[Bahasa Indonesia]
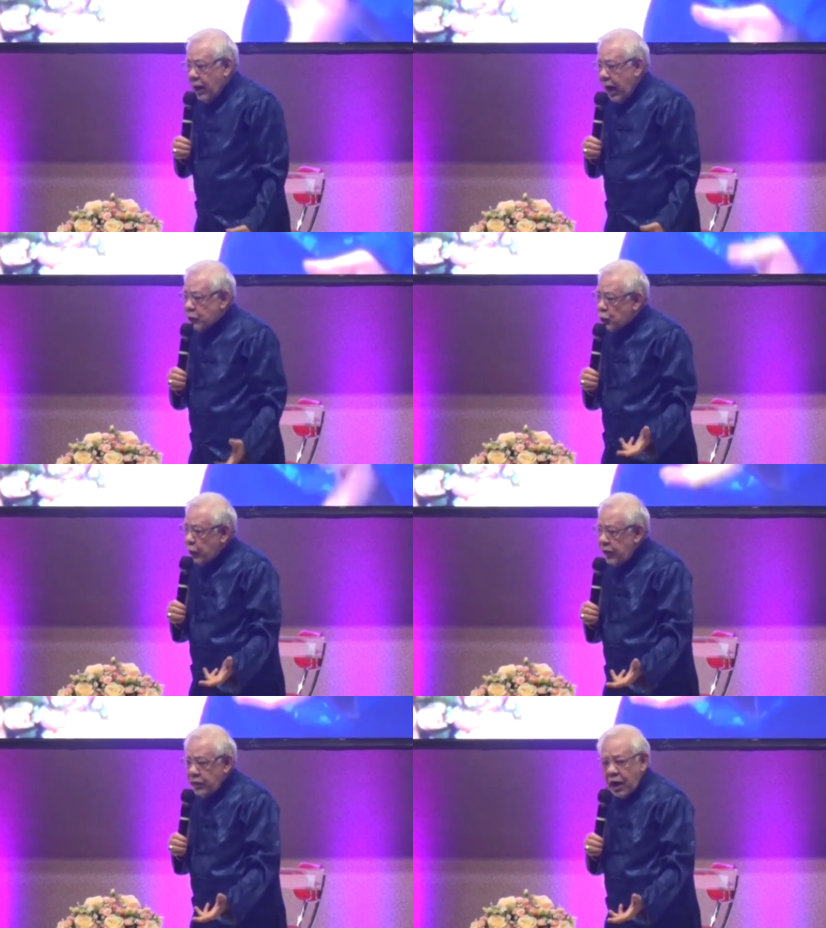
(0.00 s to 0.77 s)

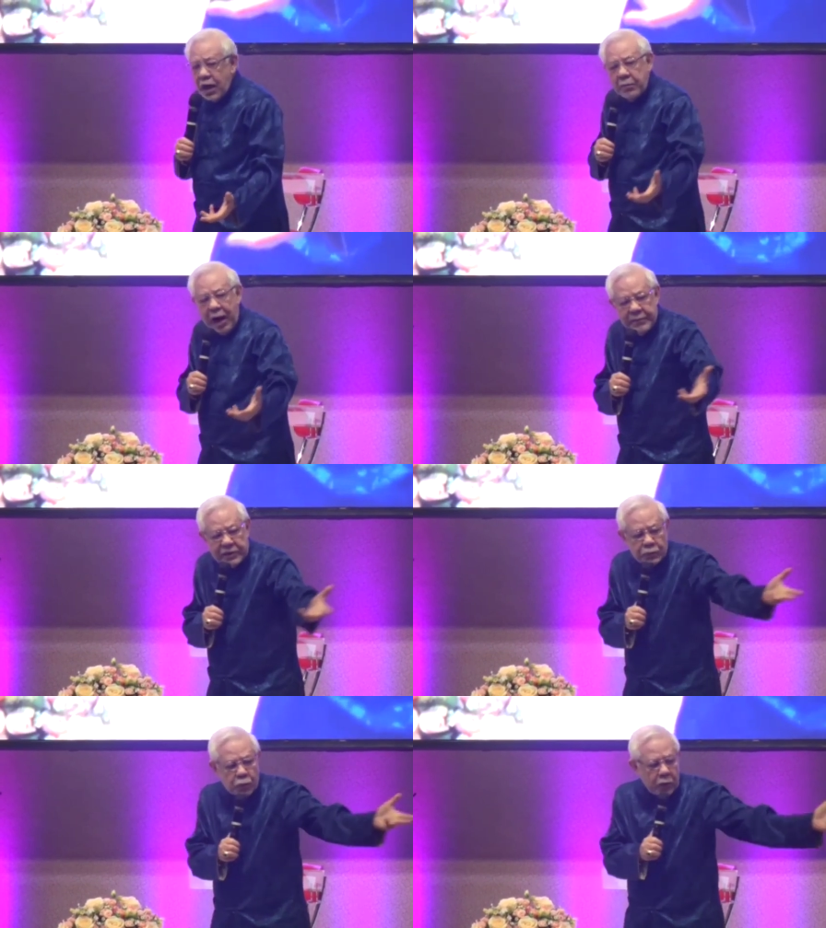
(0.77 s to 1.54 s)
Asui, dagang bakmi
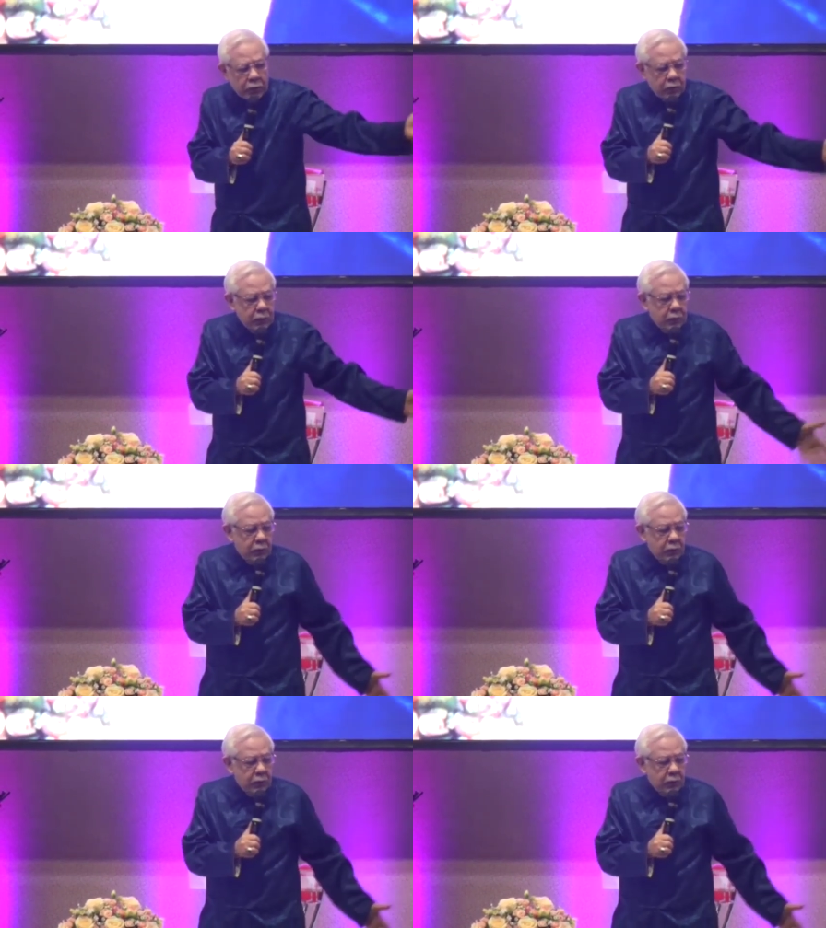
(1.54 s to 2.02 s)
semua tuh.